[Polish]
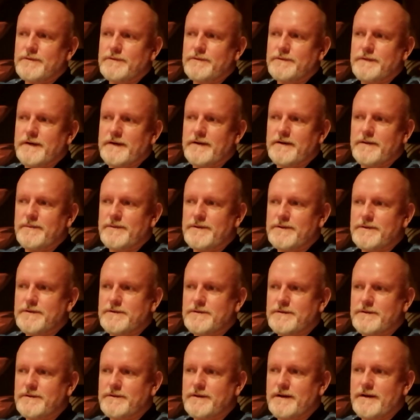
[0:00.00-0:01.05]
fajnie
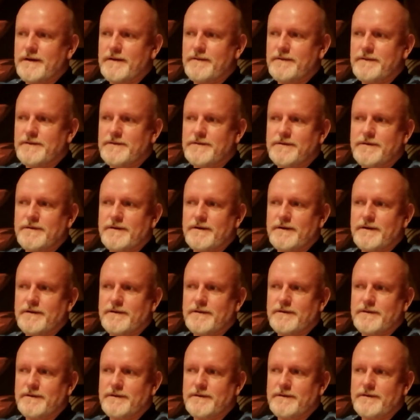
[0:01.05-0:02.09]
będzie nadawać
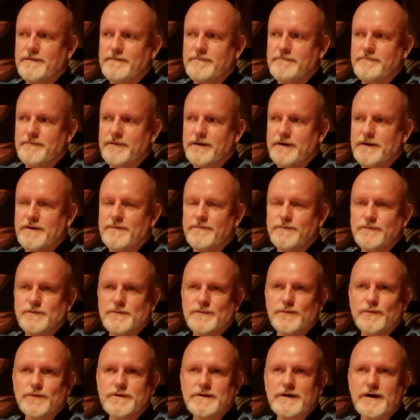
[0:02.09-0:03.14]
nagrodę jakimś
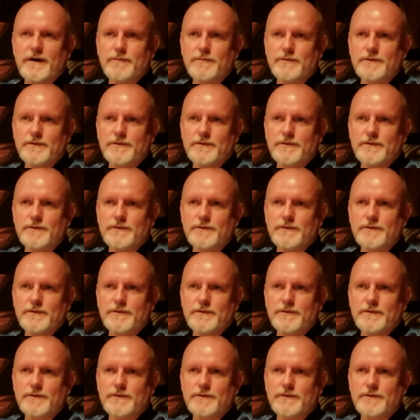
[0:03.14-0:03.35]
muzykom,